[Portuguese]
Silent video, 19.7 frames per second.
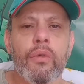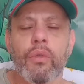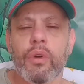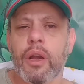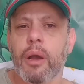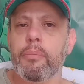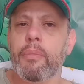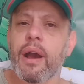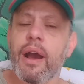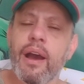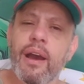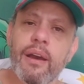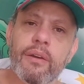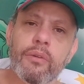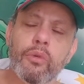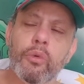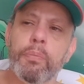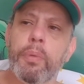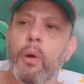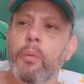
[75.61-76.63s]
O
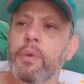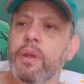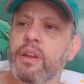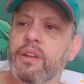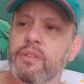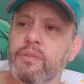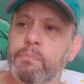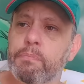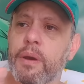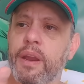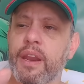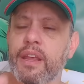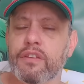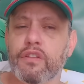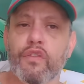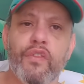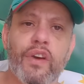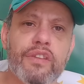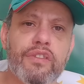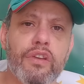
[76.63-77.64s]
Gamarra, o Palmeiras parece
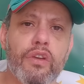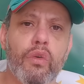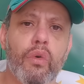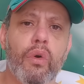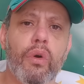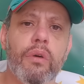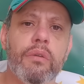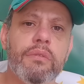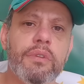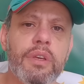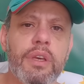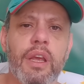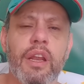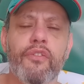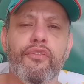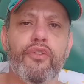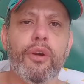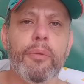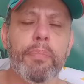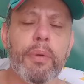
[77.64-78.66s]
que vacilou e
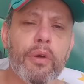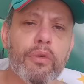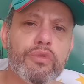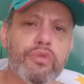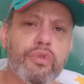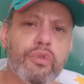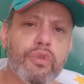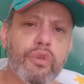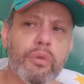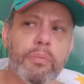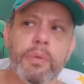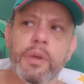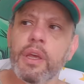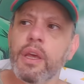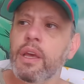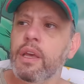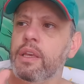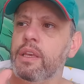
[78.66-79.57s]
ele foi para outro clube.